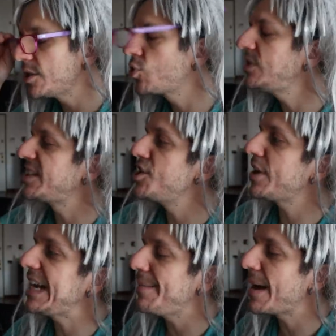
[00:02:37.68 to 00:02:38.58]
Scusa
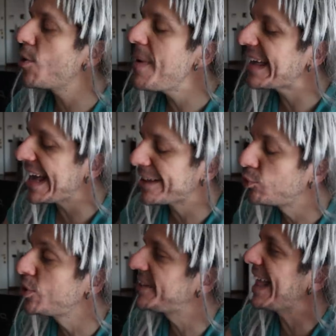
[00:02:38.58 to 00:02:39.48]
signorina, ma com'è che
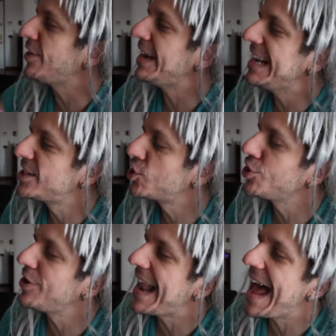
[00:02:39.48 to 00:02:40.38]
tutti hanno le
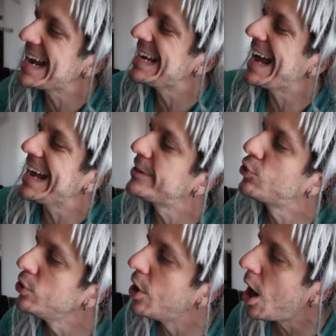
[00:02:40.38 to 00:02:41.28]
lezioni online e
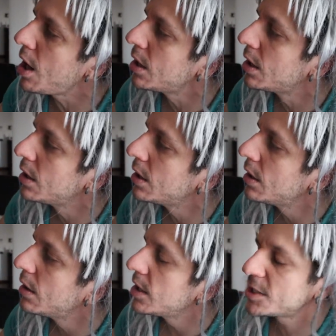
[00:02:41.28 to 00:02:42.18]
tu no?
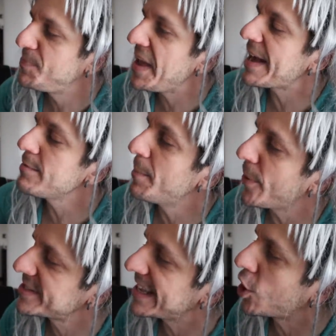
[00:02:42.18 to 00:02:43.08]
Spiegami un
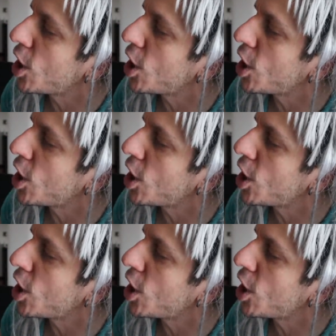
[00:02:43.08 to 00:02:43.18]
po' sta